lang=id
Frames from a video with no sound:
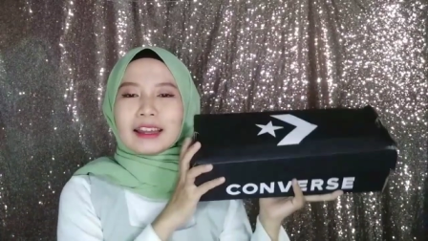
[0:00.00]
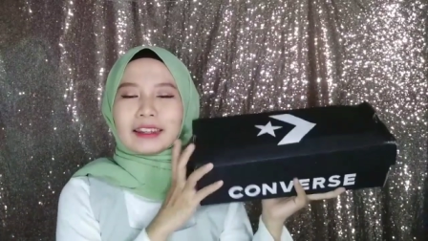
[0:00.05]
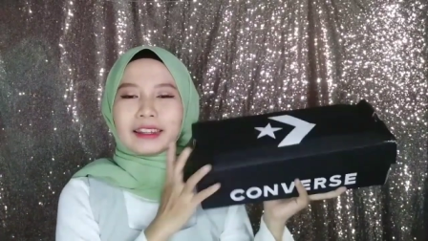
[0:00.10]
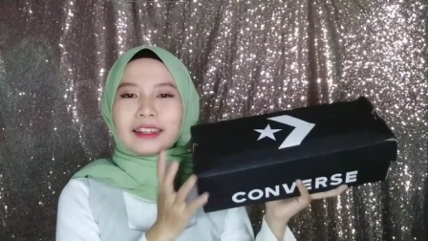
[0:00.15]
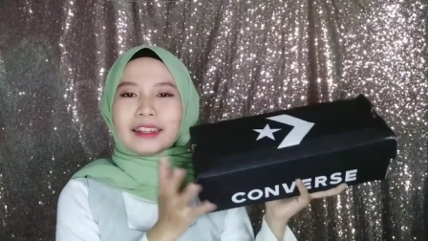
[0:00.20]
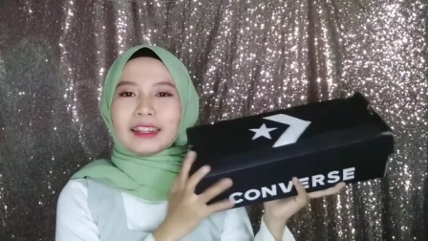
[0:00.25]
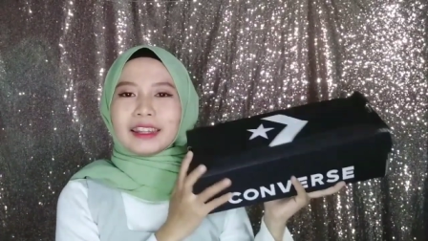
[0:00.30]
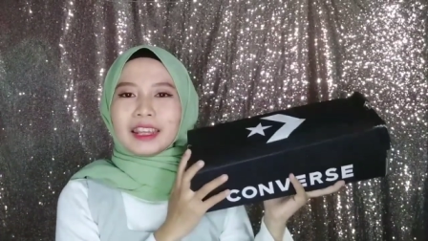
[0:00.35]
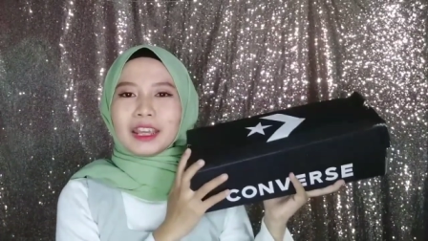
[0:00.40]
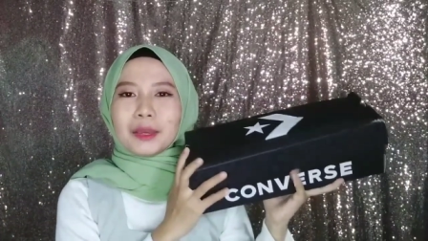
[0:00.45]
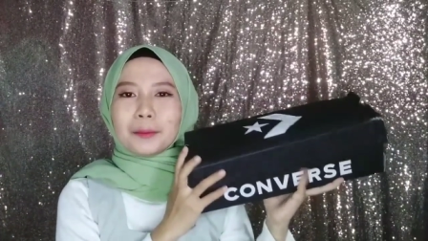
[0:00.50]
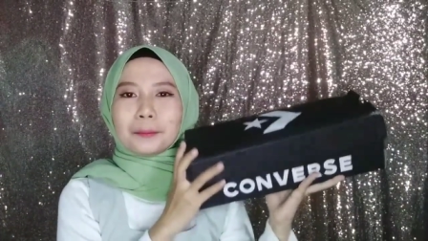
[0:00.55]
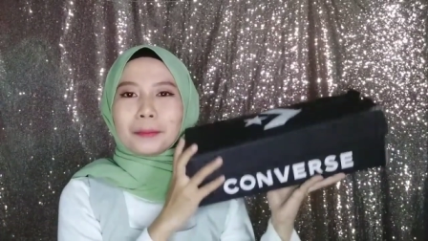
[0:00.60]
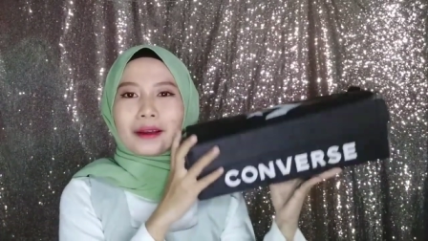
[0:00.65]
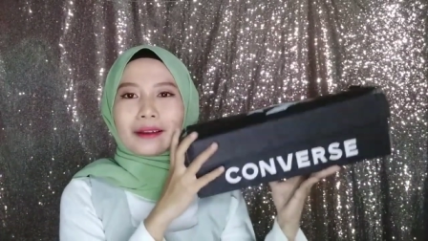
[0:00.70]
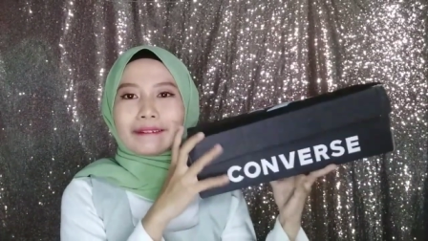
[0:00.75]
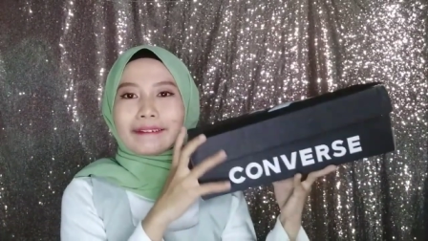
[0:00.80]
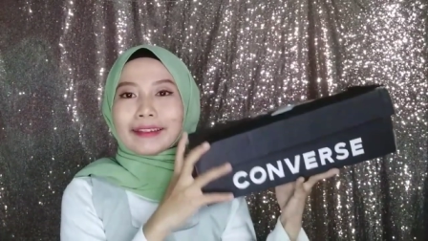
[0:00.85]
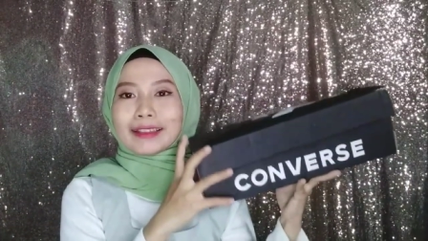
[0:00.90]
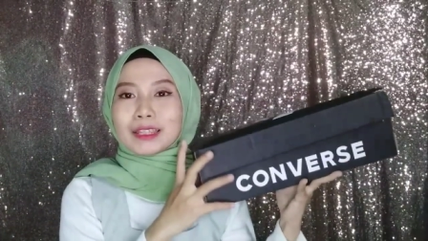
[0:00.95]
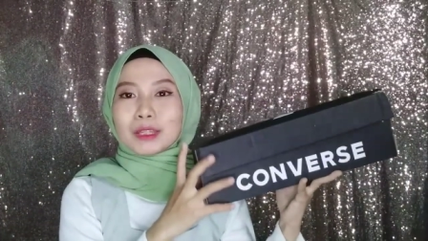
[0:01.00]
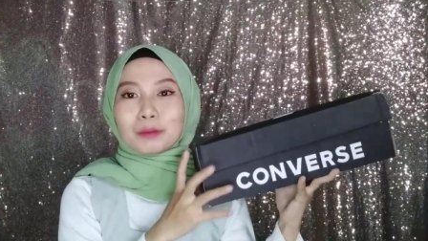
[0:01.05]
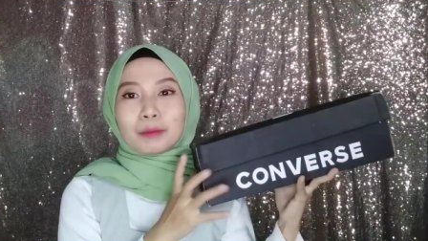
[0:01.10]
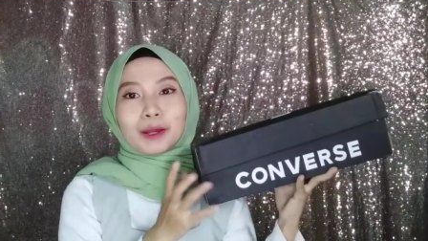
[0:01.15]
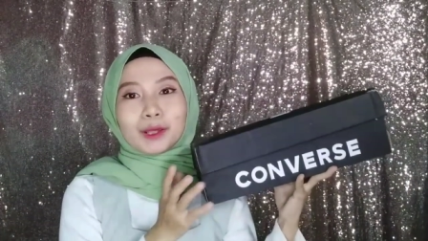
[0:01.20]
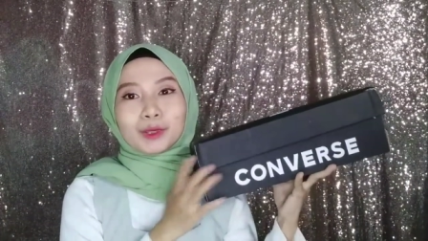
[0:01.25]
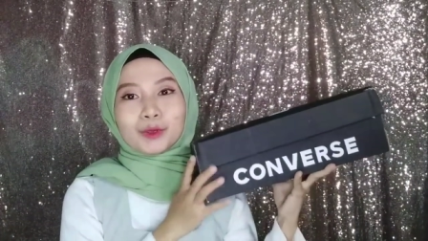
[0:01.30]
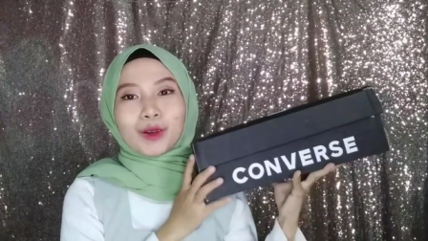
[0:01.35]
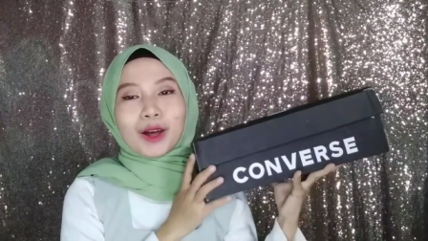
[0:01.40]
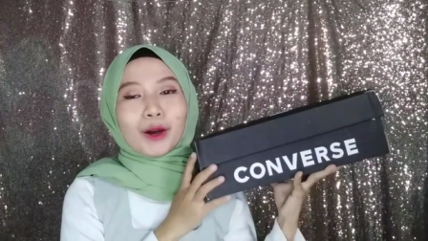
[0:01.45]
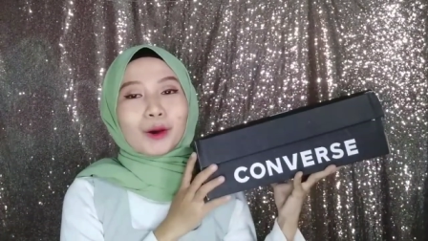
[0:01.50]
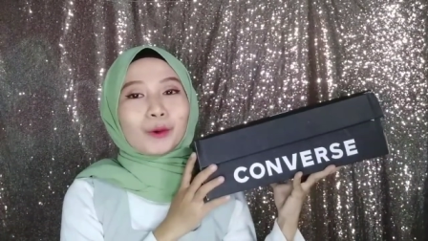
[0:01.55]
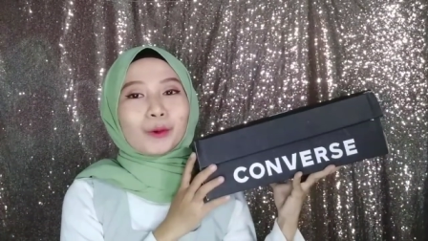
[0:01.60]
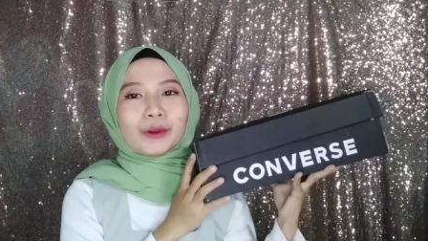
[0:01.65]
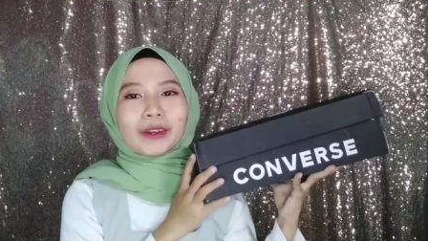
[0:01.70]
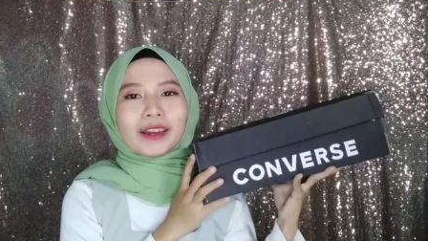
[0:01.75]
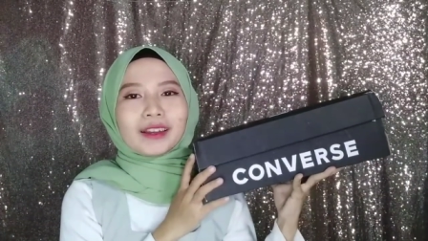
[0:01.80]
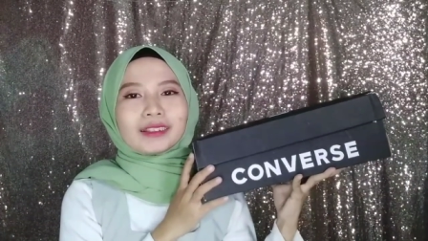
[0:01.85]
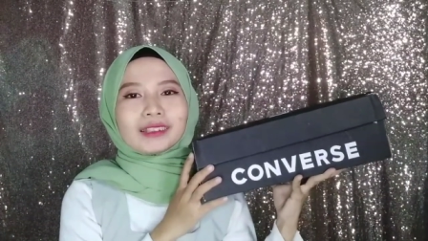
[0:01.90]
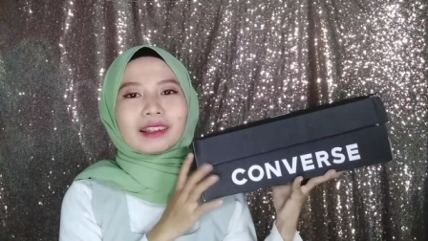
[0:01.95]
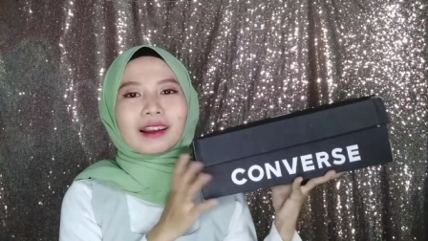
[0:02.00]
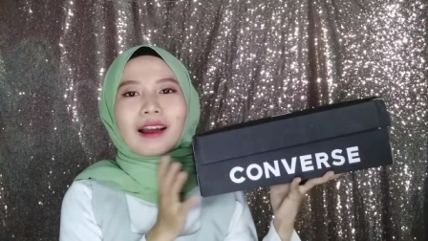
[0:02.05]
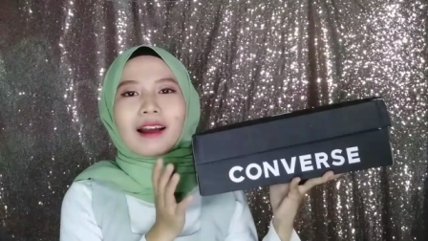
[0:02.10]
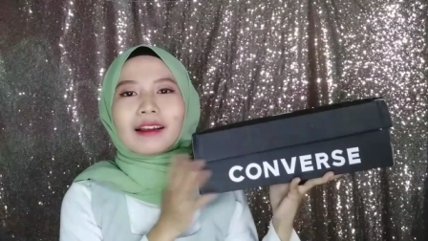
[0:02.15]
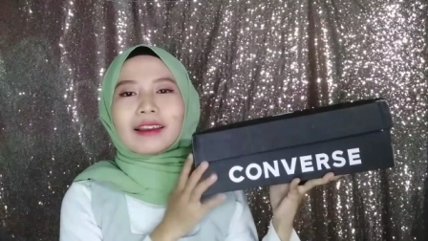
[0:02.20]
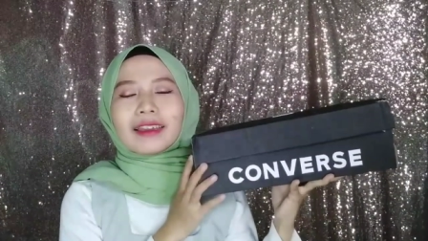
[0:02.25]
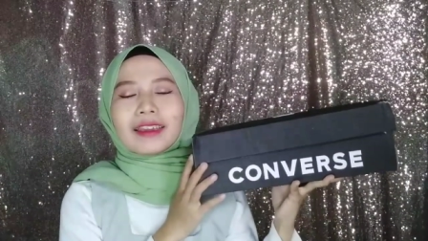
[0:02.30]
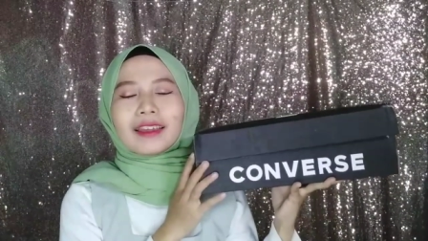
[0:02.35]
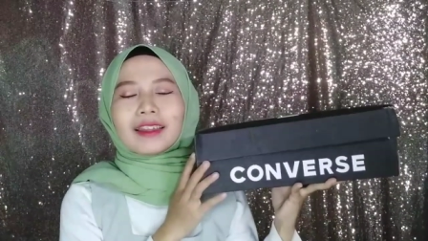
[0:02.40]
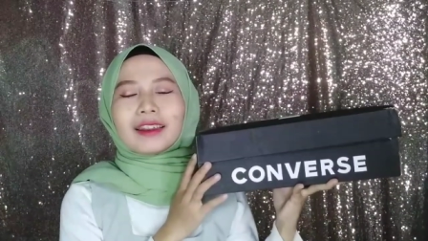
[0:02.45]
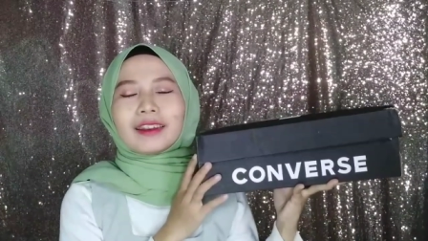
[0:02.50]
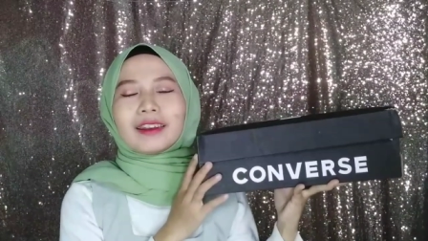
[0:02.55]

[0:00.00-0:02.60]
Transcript: dan ini paket sepatu aku yang terakhir